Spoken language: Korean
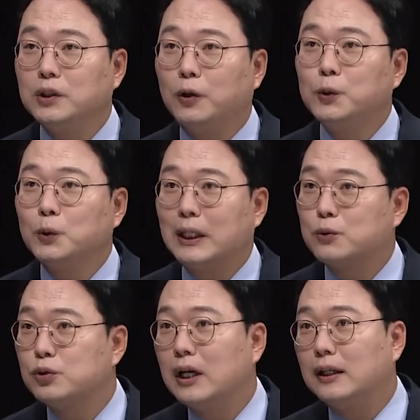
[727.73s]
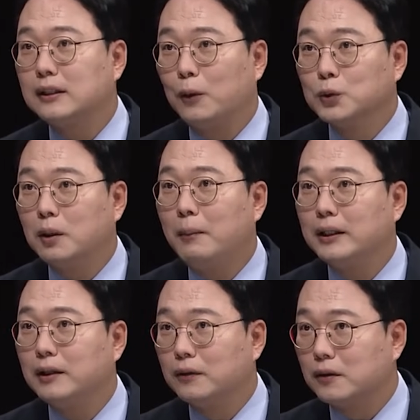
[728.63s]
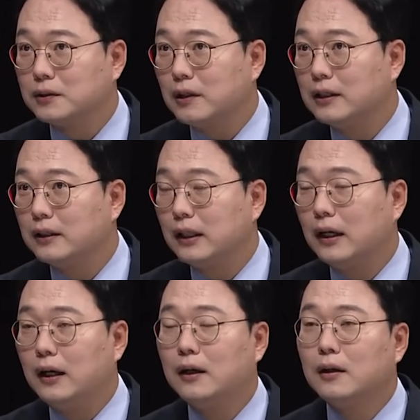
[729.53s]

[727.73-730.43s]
여의도 사투리가 아니라 5천만의 언어를 써야 된다.